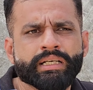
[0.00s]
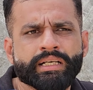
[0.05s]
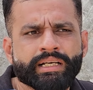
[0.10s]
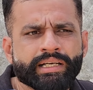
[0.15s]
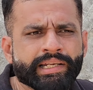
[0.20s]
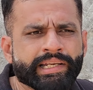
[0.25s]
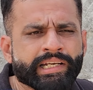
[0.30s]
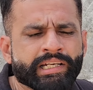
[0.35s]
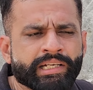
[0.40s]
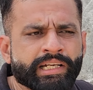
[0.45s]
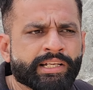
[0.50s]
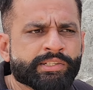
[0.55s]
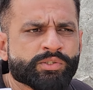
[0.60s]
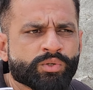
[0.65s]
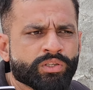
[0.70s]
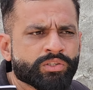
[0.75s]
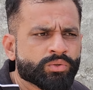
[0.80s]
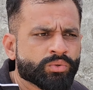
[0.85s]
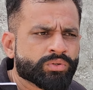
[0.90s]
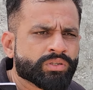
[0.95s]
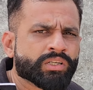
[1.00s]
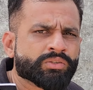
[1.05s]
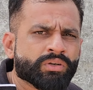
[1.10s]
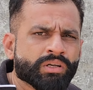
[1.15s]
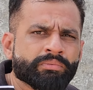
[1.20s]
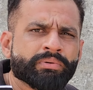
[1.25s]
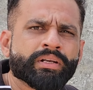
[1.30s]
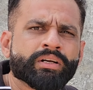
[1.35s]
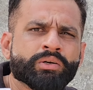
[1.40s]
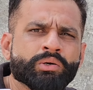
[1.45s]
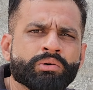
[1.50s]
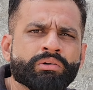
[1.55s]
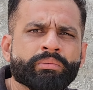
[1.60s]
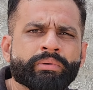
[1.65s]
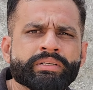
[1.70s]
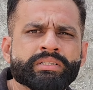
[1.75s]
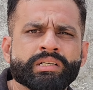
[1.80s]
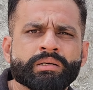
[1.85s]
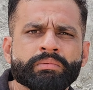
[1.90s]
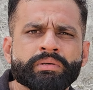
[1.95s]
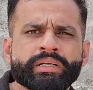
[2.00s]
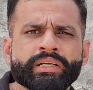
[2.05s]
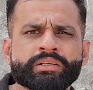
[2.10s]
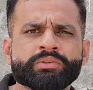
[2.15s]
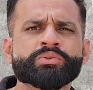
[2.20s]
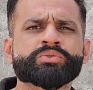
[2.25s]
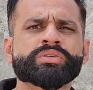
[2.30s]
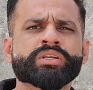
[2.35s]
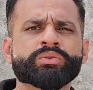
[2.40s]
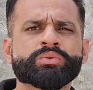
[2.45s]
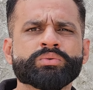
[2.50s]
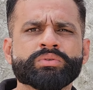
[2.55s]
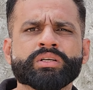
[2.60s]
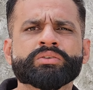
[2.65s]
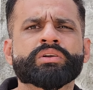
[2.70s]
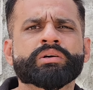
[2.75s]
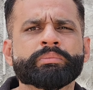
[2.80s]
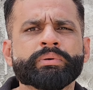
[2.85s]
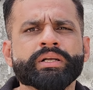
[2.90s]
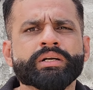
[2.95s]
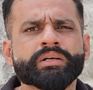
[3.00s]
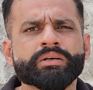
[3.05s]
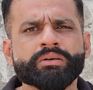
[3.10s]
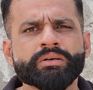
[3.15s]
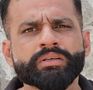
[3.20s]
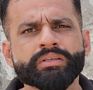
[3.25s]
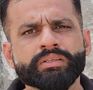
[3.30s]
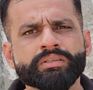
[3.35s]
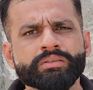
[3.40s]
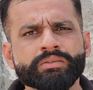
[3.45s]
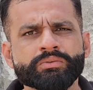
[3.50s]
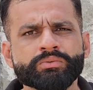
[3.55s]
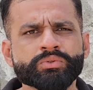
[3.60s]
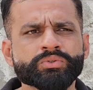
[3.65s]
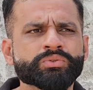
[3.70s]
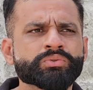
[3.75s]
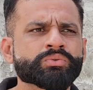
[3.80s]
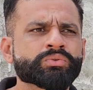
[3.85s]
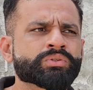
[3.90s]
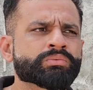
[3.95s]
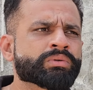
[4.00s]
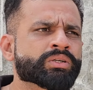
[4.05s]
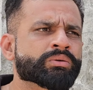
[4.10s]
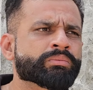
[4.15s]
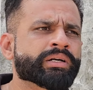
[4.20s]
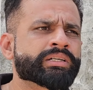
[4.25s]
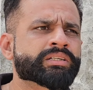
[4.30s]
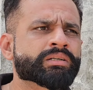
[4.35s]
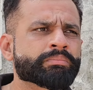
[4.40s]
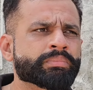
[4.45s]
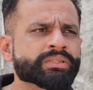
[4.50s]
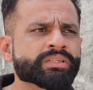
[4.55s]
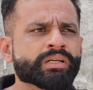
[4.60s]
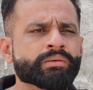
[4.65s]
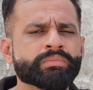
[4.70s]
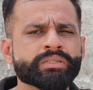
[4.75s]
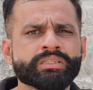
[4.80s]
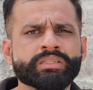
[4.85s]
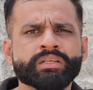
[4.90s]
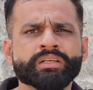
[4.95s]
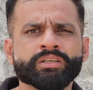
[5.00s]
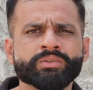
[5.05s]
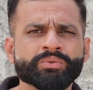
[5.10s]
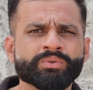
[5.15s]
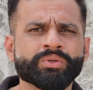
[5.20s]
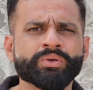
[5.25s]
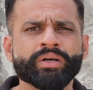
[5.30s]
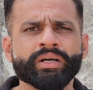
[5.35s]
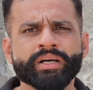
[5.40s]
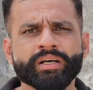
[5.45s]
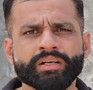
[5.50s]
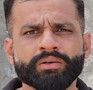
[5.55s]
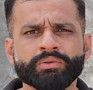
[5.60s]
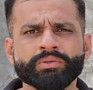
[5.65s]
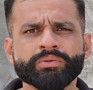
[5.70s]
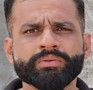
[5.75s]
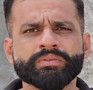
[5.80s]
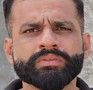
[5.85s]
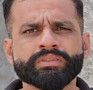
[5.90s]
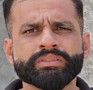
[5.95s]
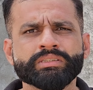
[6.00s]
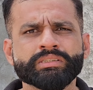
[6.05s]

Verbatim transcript: है भाई एक नेचुरल दूध का थोड़ा फर्क हुआ भाई साहब एक दूसरे दूध का थोड़ा फर्क हुआ है उस दूध में तो भाई साहब पंद्रह बीस दिन का दूध होया वो तो